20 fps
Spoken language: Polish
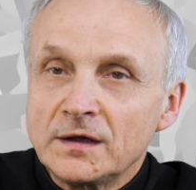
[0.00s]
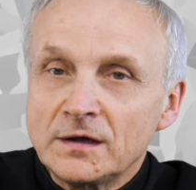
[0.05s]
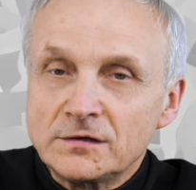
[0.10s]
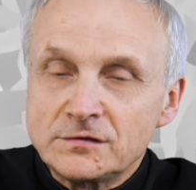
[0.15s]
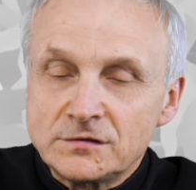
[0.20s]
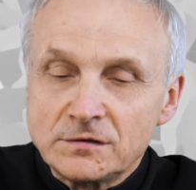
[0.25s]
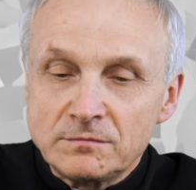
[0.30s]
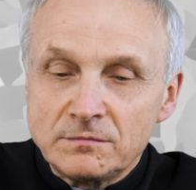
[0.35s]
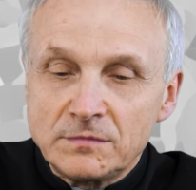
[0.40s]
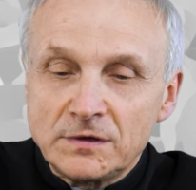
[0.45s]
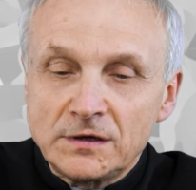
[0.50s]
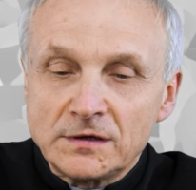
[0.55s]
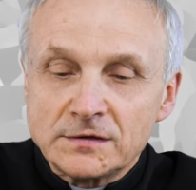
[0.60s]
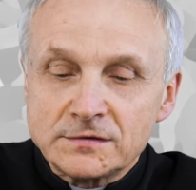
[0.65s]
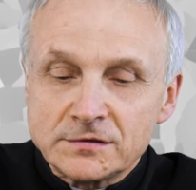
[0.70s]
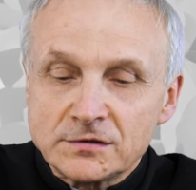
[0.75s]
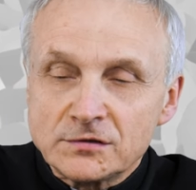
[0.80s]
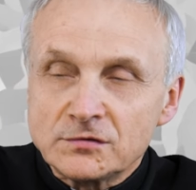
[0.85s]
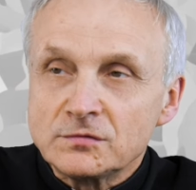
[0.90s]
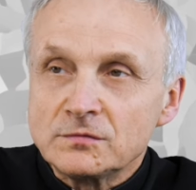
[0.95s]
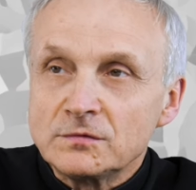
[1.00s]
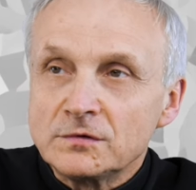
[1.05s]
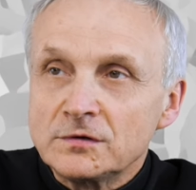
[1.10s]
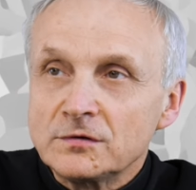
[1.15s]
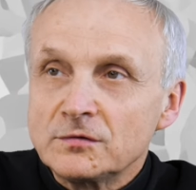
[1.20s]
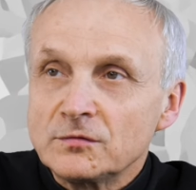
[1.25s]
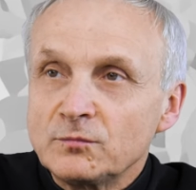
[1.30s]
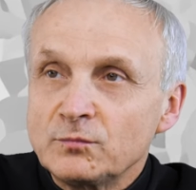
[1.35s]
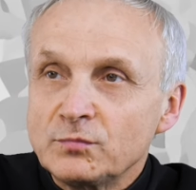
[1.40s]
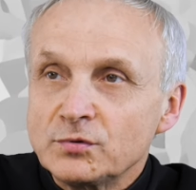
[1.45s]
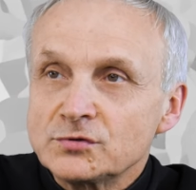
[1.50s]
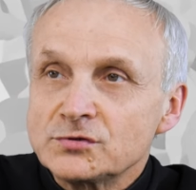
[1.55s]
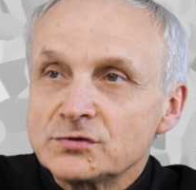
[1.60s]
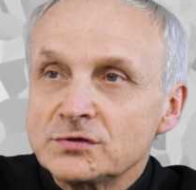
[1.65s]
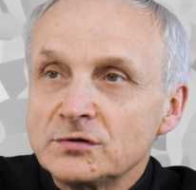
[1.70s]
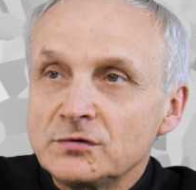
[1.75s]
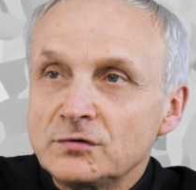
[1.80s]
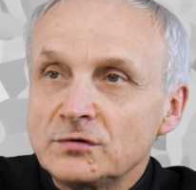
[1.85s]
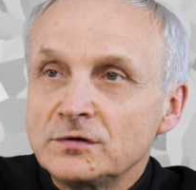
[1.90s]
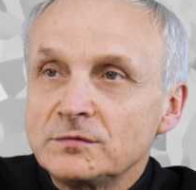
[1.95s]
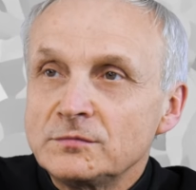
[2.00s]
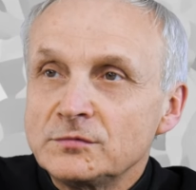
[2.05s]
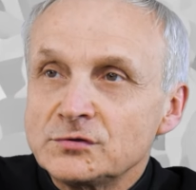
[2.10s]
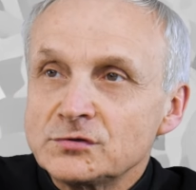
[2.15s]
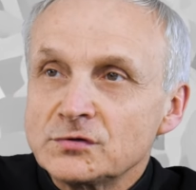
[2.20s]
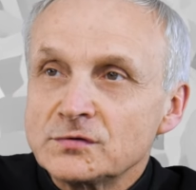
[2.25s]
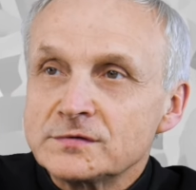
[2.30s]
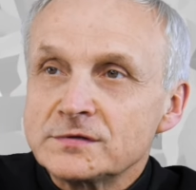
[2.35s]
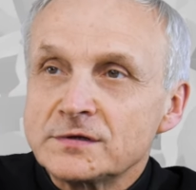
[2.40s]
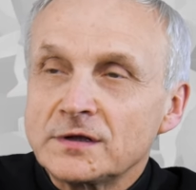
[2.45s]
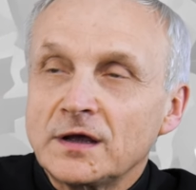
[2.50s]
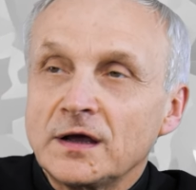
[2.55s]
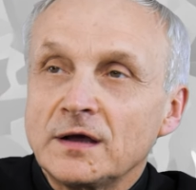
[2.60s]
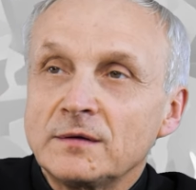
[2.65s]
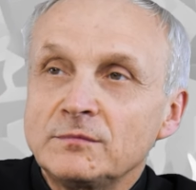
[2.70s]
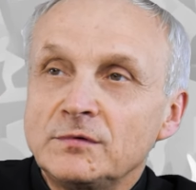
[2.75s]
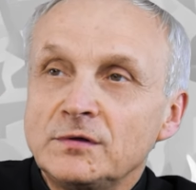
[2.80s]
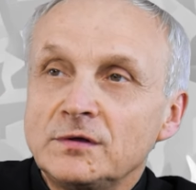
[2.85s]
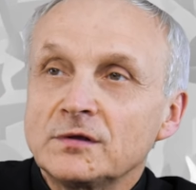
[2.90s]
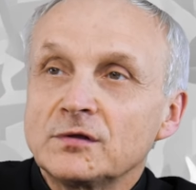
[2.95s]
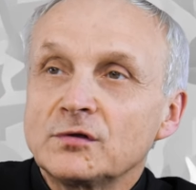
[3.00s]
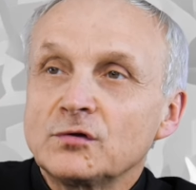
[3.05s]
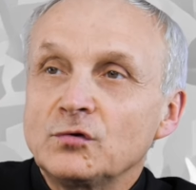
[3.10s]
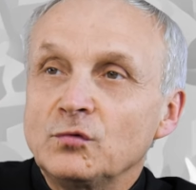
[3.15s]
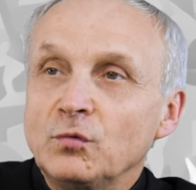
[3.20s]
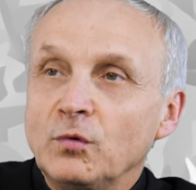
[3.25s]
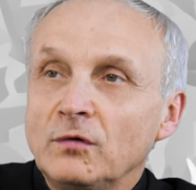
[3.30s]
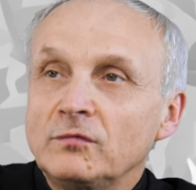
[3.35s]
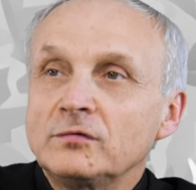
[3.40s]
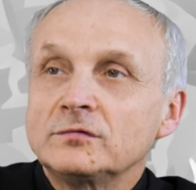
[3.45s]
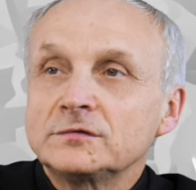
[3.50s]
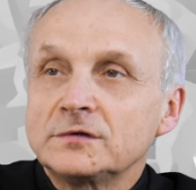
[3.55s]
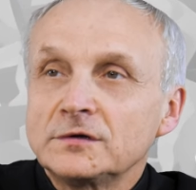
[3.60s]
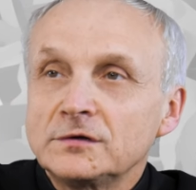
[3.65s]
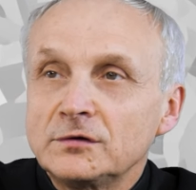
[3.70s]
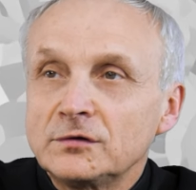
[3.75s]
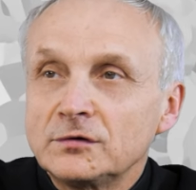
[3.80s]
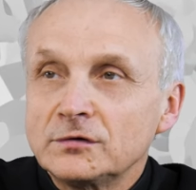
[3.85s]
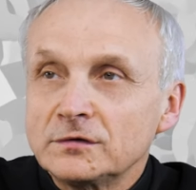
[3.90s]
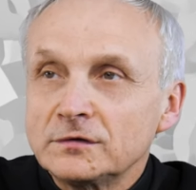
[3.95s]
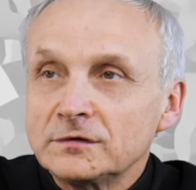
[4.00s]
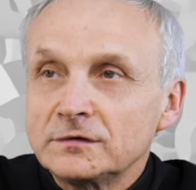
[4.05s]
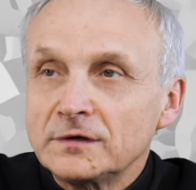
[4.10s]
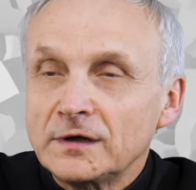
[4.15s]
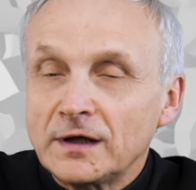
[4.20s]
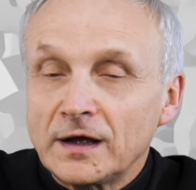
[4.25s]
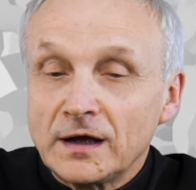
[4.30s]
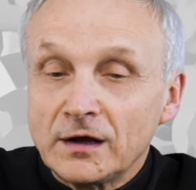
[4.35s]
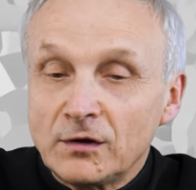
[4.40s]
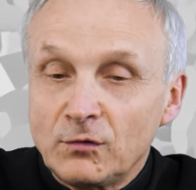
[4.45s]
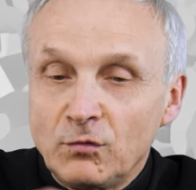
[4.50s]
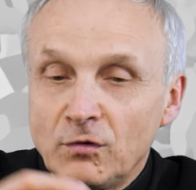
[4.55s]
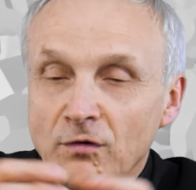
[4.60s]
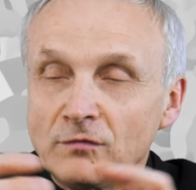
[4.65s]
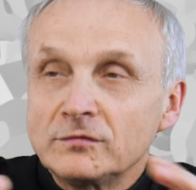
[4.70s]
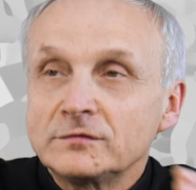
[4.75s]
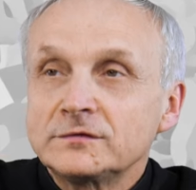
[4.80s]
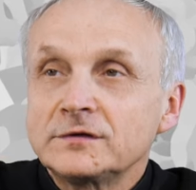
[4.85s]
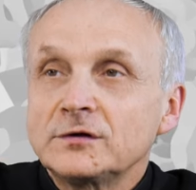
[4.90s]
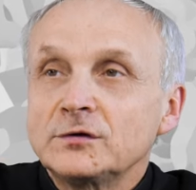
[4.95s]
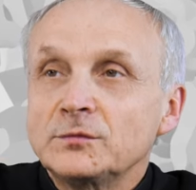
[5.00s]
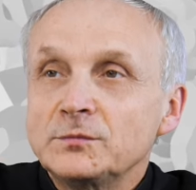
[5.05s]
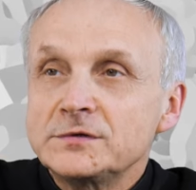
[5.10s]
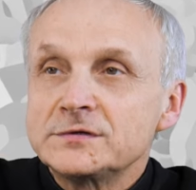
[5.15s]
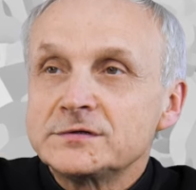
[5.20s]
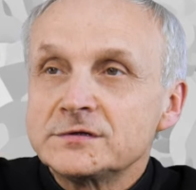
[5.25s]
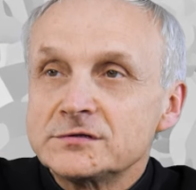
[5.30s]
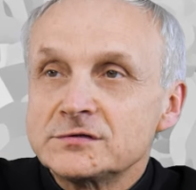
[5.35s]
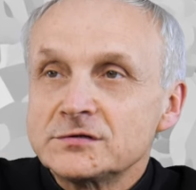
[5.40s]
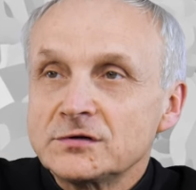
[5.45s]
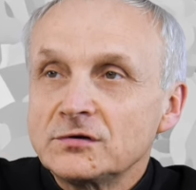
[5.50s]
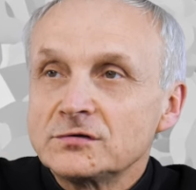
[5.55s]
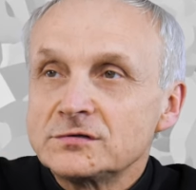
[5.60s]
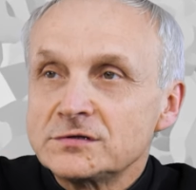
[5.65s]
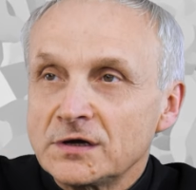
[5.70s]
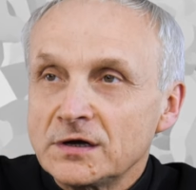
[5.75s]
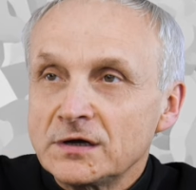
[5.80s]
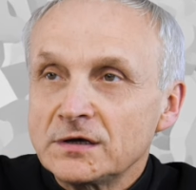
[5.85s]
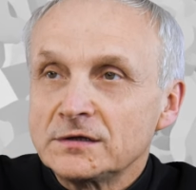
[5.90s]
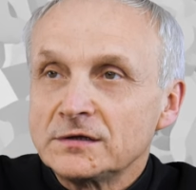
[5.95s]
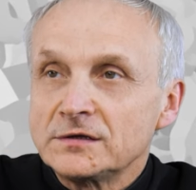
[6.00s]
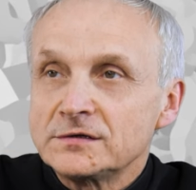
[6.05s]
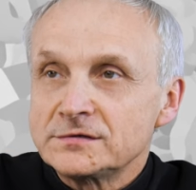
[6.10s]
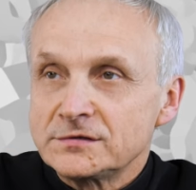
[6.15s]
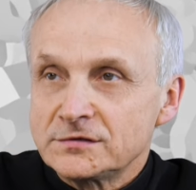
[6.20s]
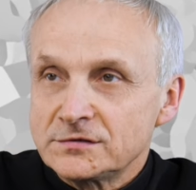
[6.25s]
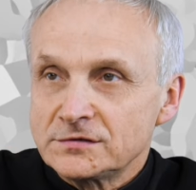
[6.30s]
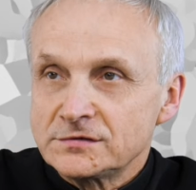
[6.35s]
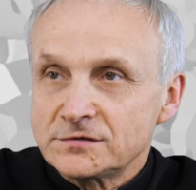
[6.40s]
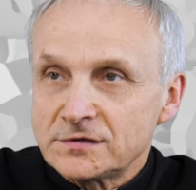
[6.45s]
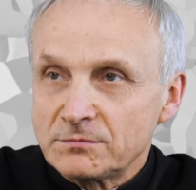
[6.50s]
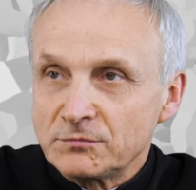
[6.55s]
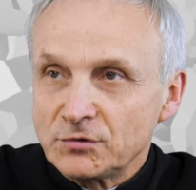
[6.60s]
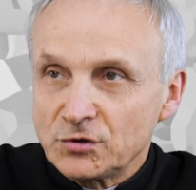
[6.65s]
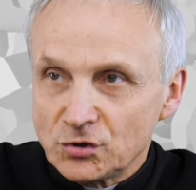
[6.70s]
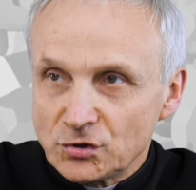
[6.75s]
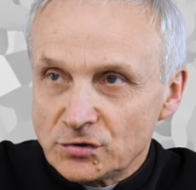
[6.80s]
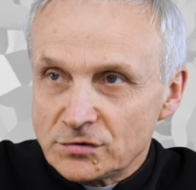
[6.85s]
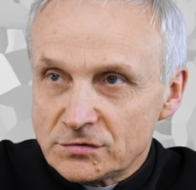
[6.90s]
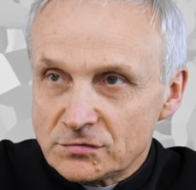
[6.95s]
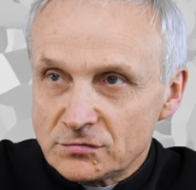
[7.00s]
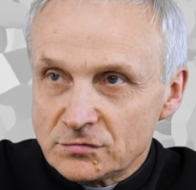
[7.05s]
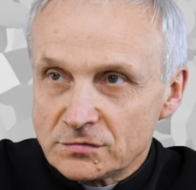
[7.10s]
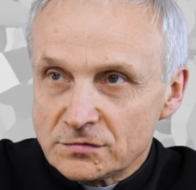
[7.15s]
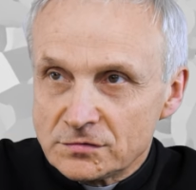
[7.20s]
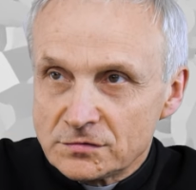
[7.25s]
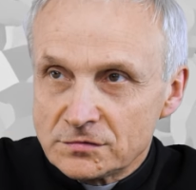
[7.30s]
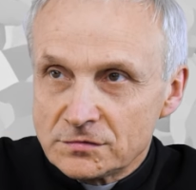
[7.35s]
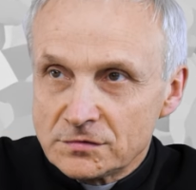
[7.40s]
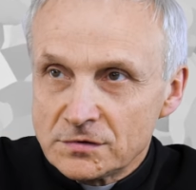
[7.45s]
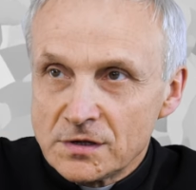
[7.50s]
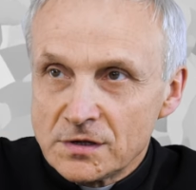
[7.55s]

gdzie my jesteśmy poszczególnymi cząstkami, głową tego, a głową tego mistycznego ciała jest sam Chrystus.